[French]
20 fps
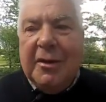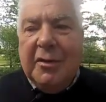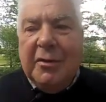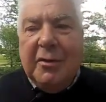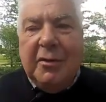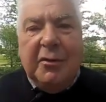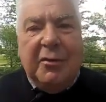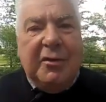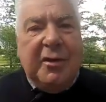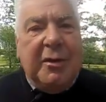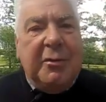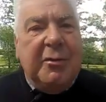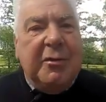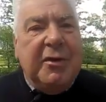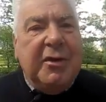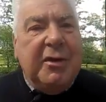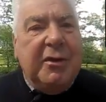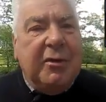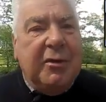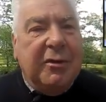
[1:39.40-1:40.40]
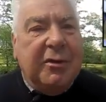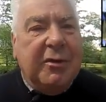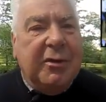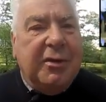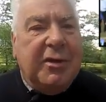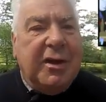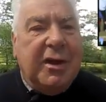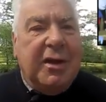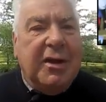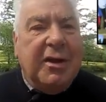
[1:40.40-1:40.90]
nos amis euh,
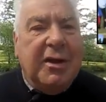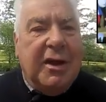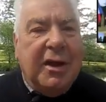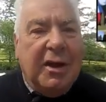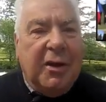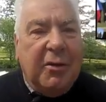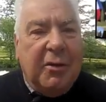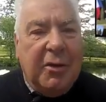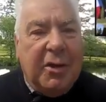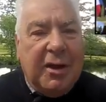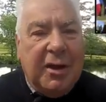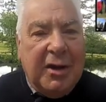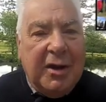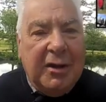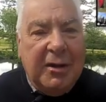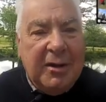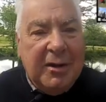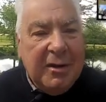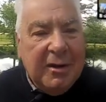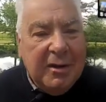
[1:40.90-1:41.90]
italiens, anglais,